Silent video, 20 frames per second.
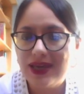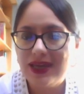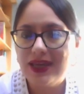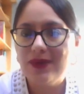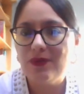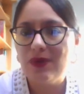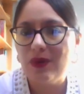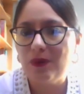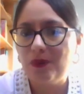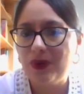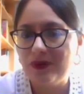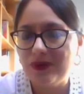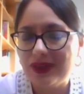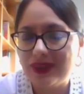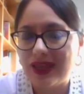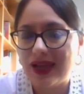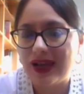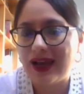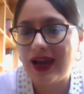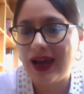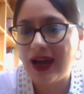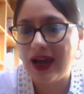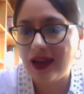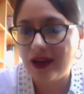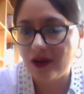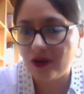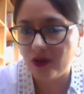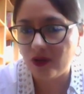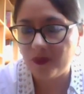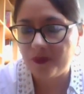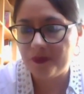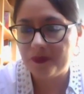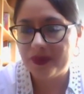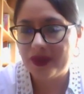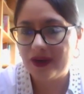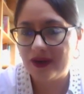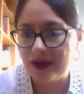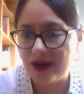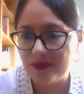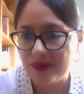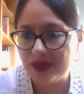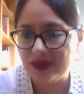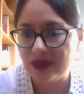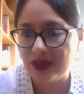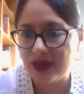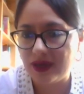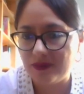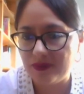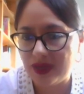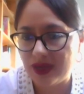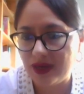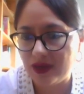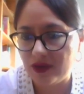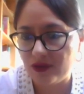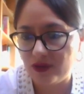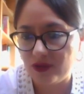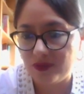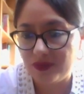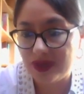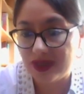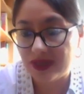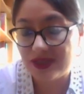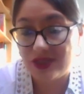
y me permitan algo realmente cambiar la economía,